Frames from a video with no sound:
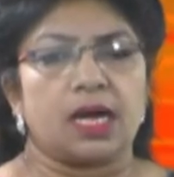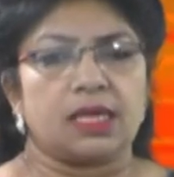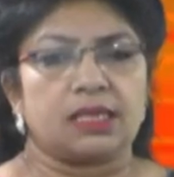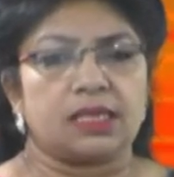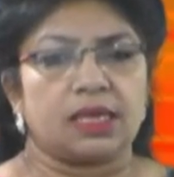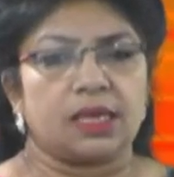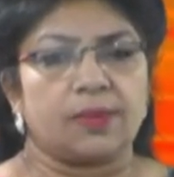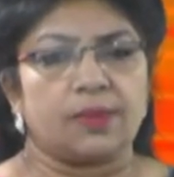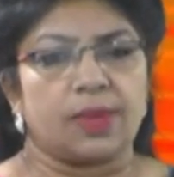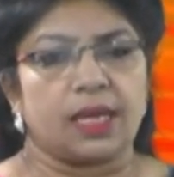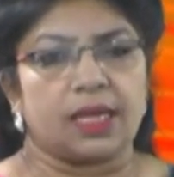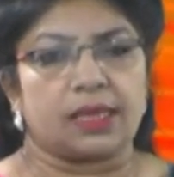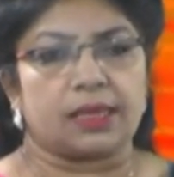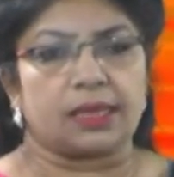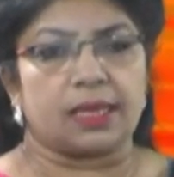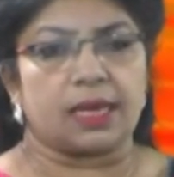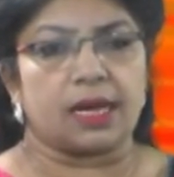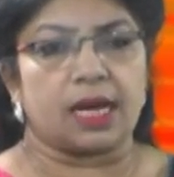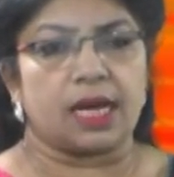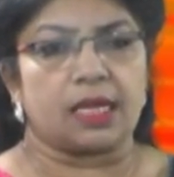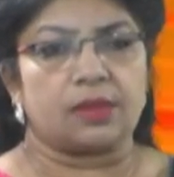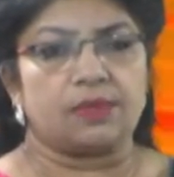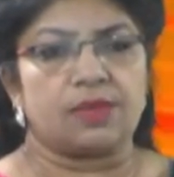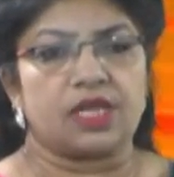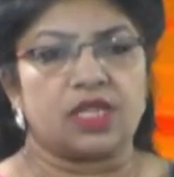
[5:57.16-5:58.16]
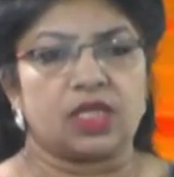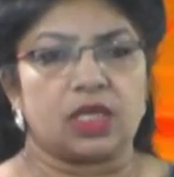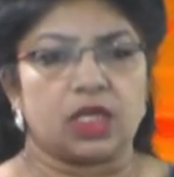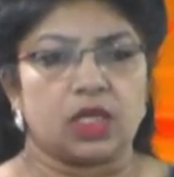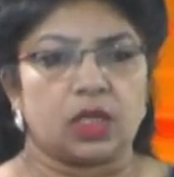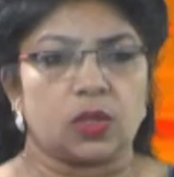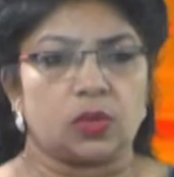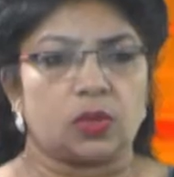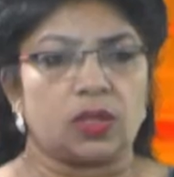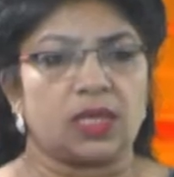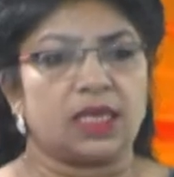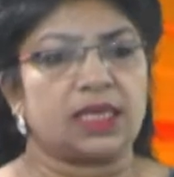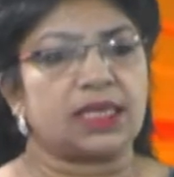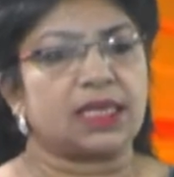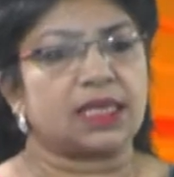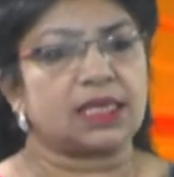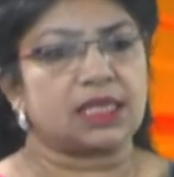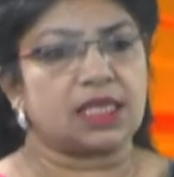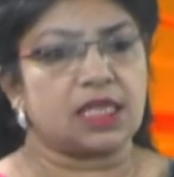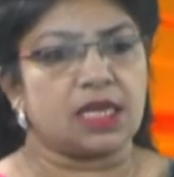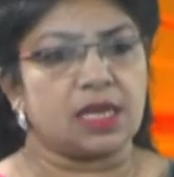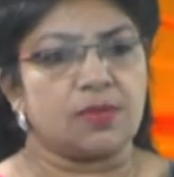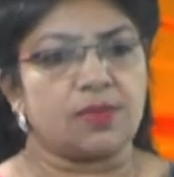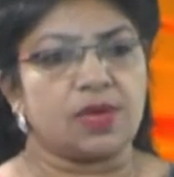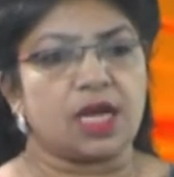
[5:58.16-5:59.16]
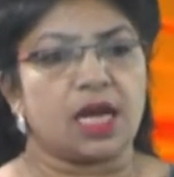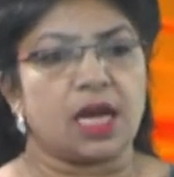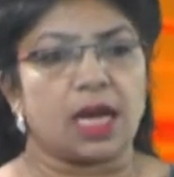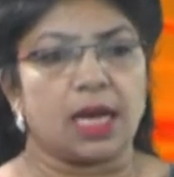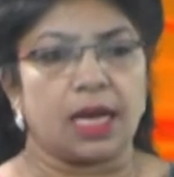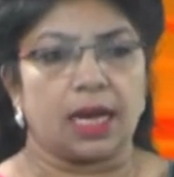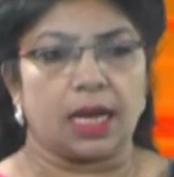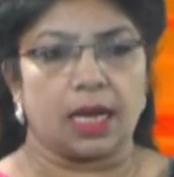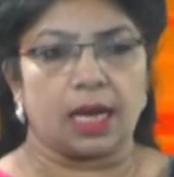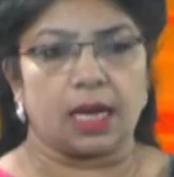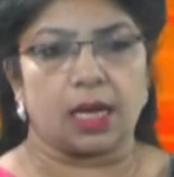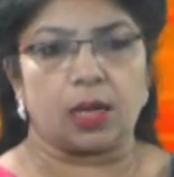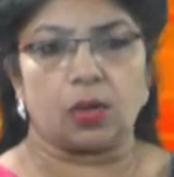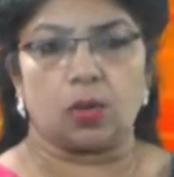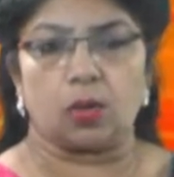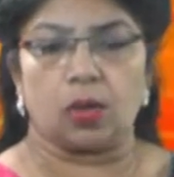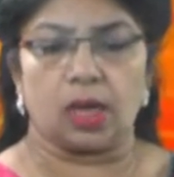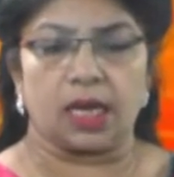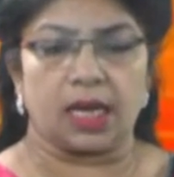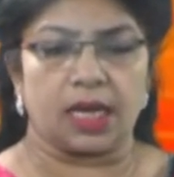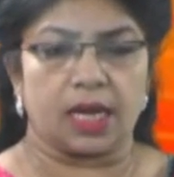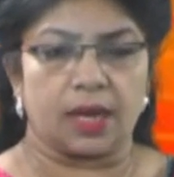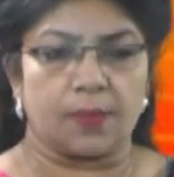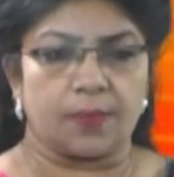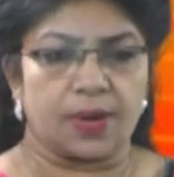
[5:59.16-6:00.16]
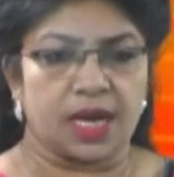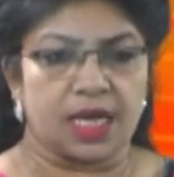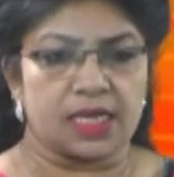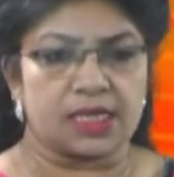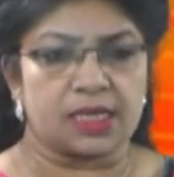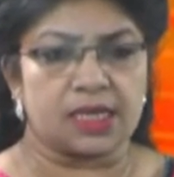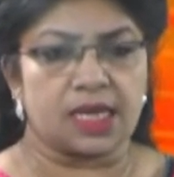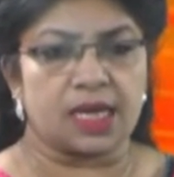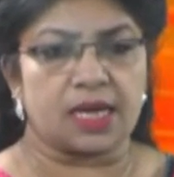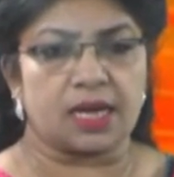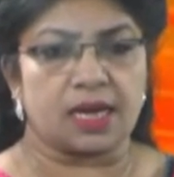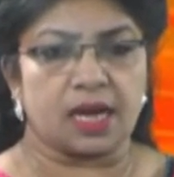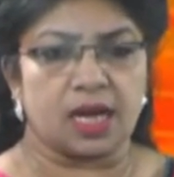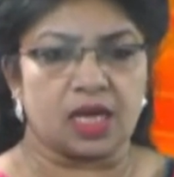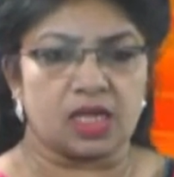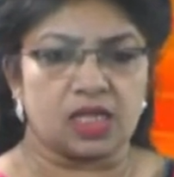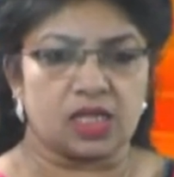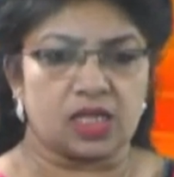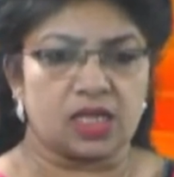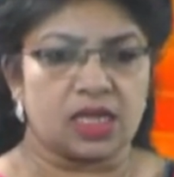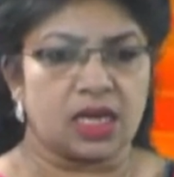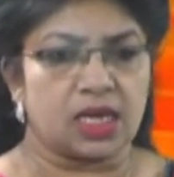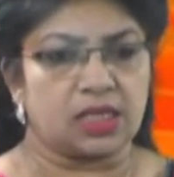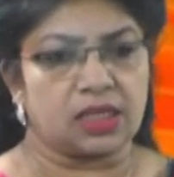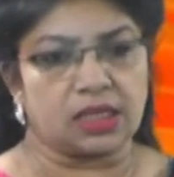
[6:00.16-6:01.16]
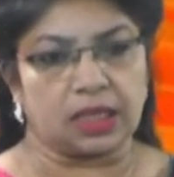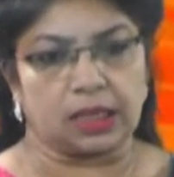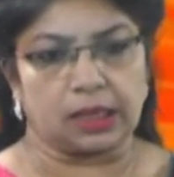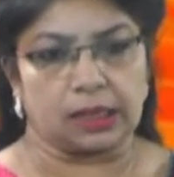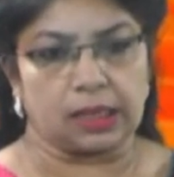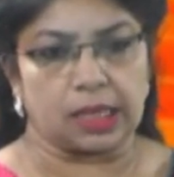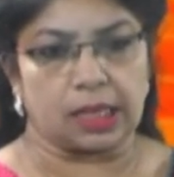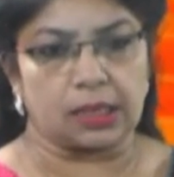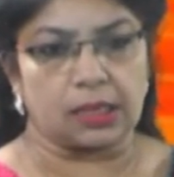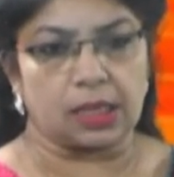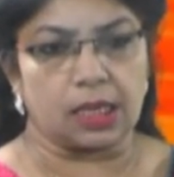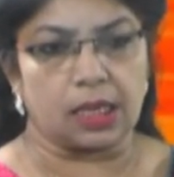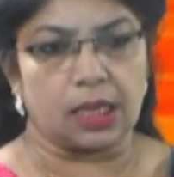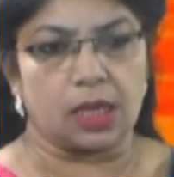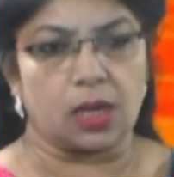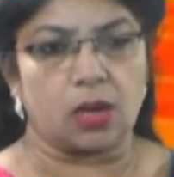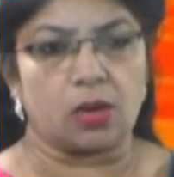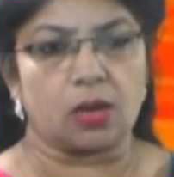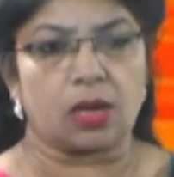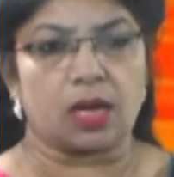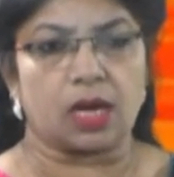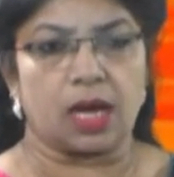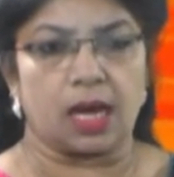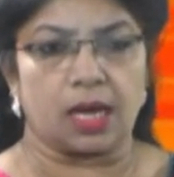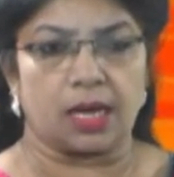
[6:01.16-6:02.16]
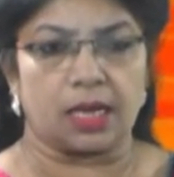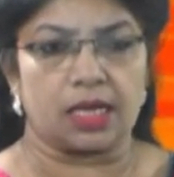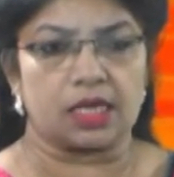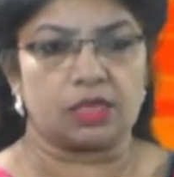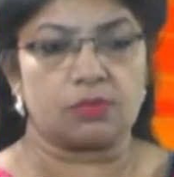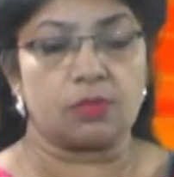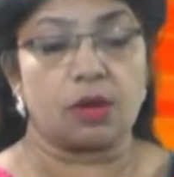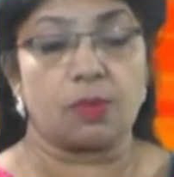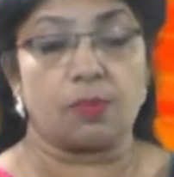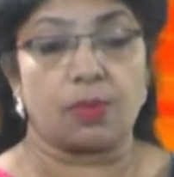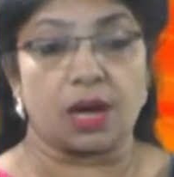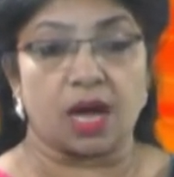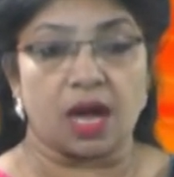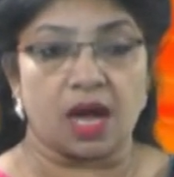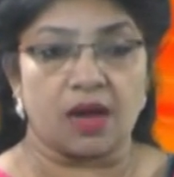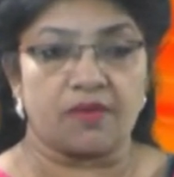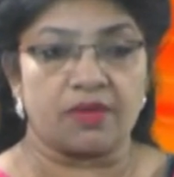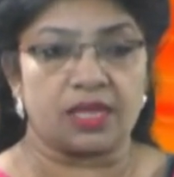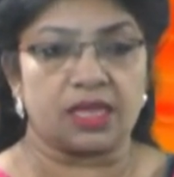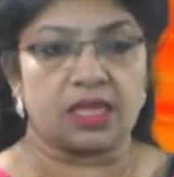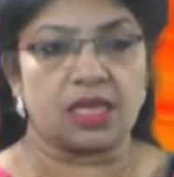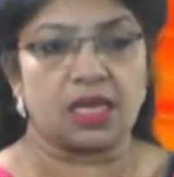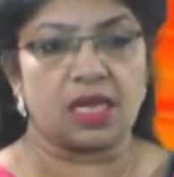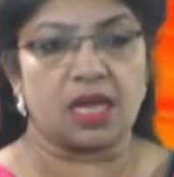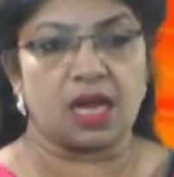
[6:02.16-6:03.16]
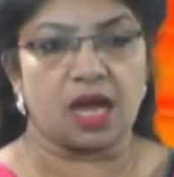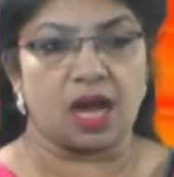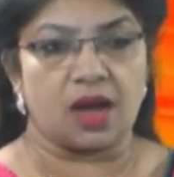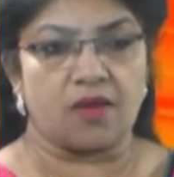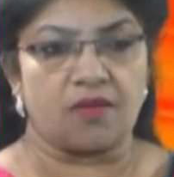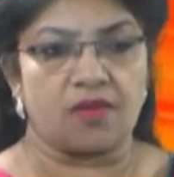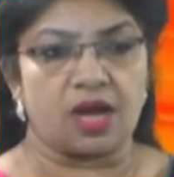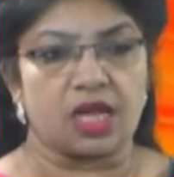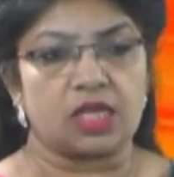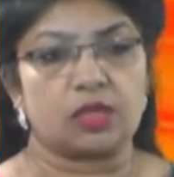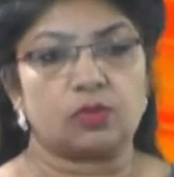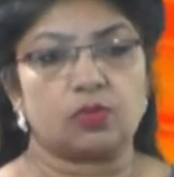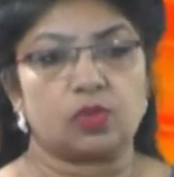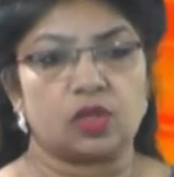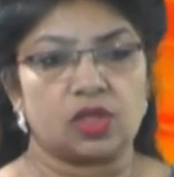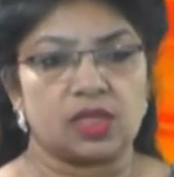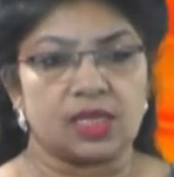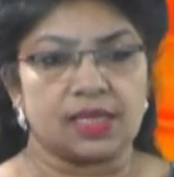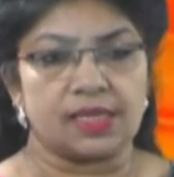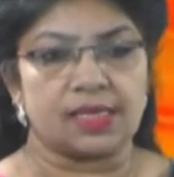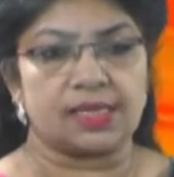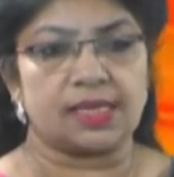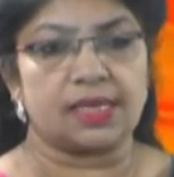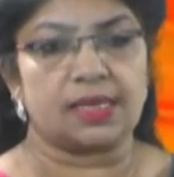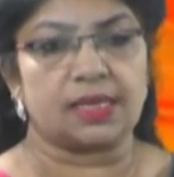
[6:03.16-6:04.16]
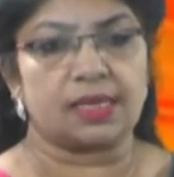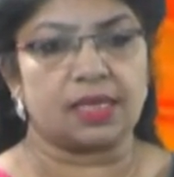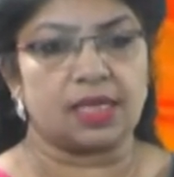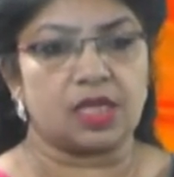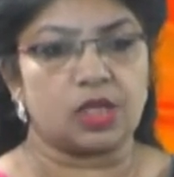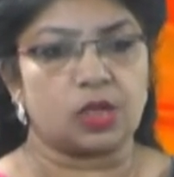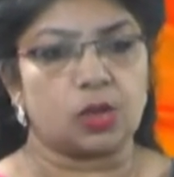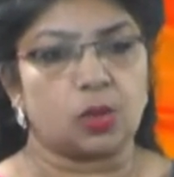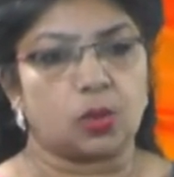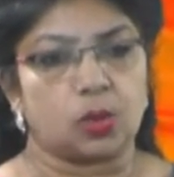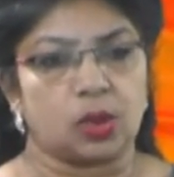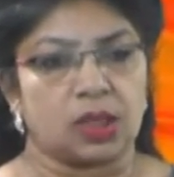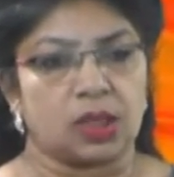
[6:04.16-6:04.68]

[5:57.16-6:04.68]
अजीम इतिहाद में सीटों की तकसीम का ऐलान होने के बाद से राष्ट्रीय जनता दल और कांग्रेस में बगावत की आवाज़ मुसलसल तेज़